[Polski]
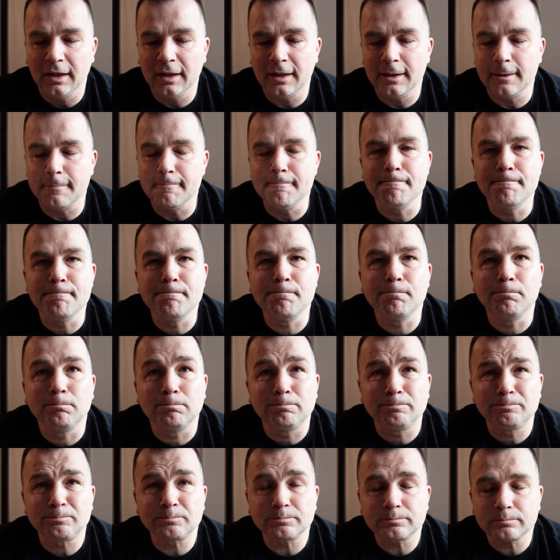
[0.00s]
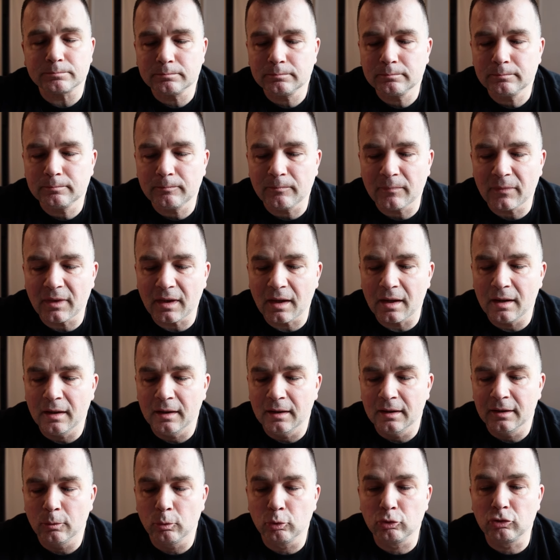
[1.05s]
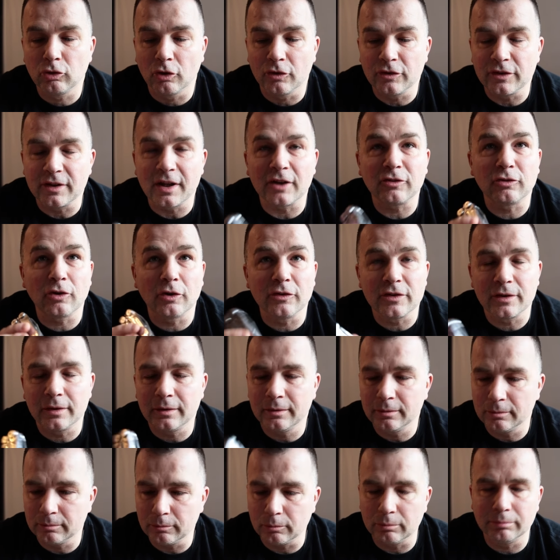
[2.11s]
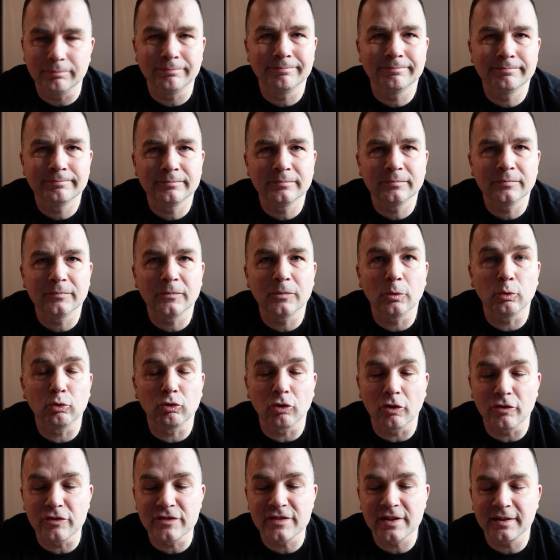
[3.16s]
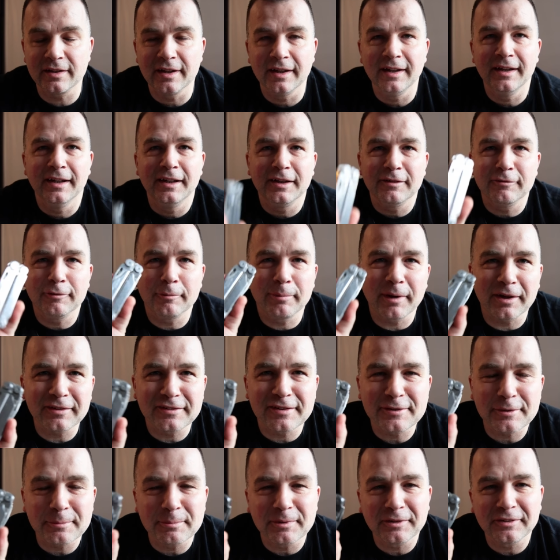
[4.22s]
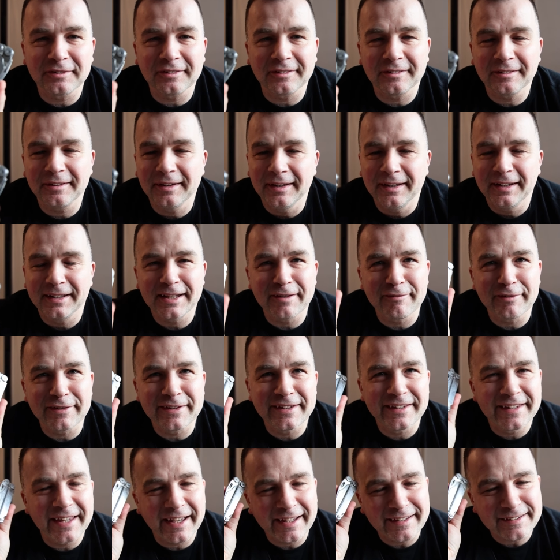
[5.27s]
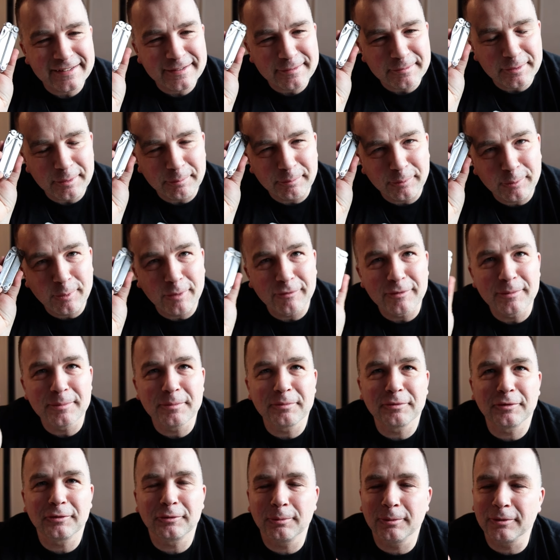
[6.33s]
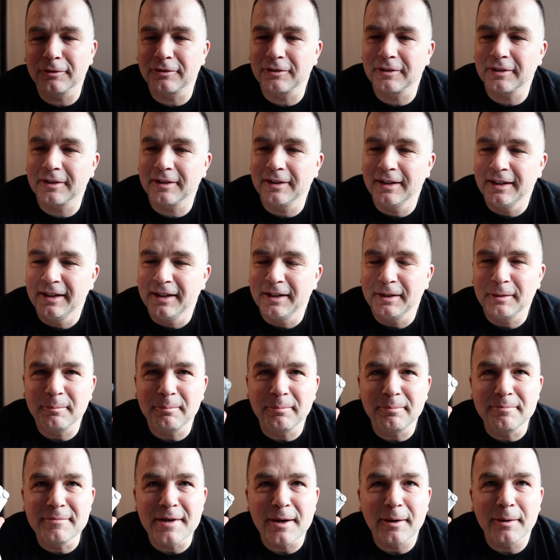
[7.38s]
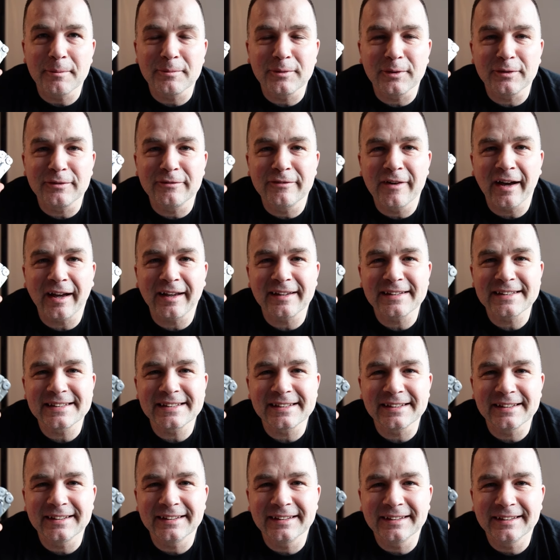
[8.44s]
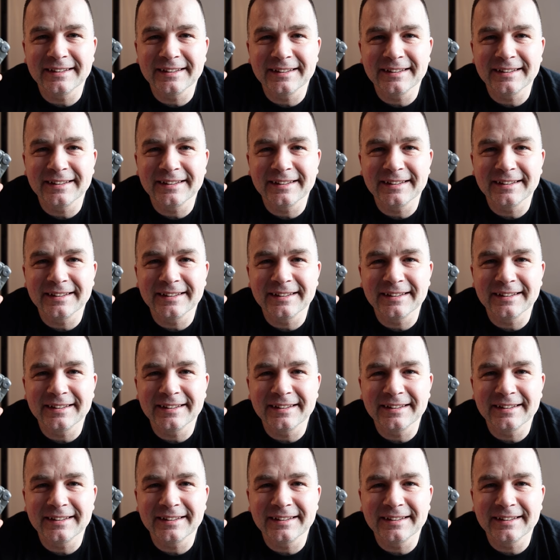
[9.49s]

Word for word: um, urząd, narząd, urządzeń. Wyobraźcie sobie, że nawet teraz do głowy mi przyszło, że miałem to dwa razy